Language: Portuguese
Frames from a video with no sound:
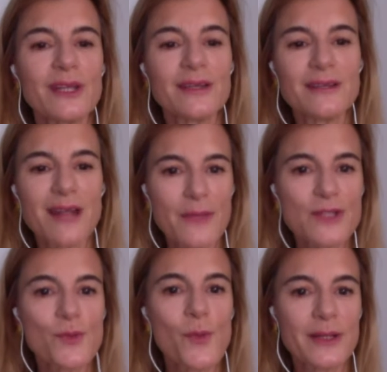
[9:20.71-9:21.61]
até tirar
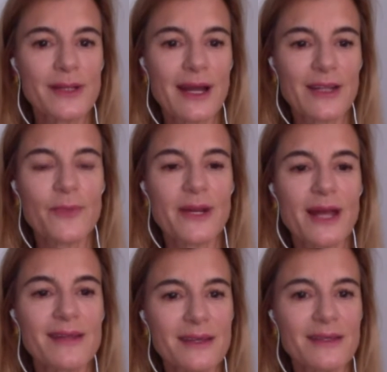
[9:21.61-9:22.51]
mesmo uma tarde
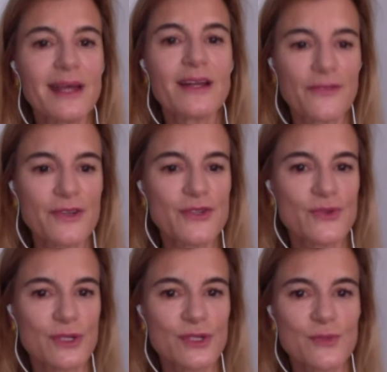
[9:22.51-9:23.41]
para adiantar
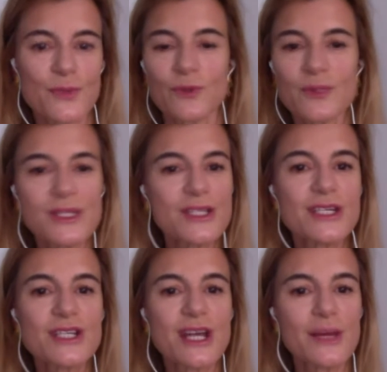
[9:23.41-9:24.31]
refeições. Pronto, mas isso
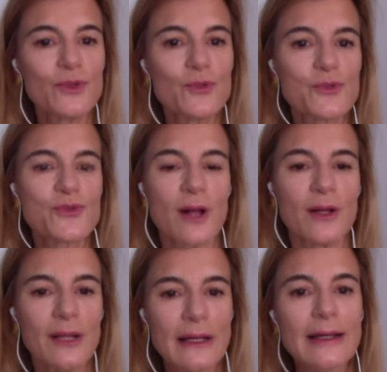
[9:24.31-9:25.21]
aí já é muito pessoal.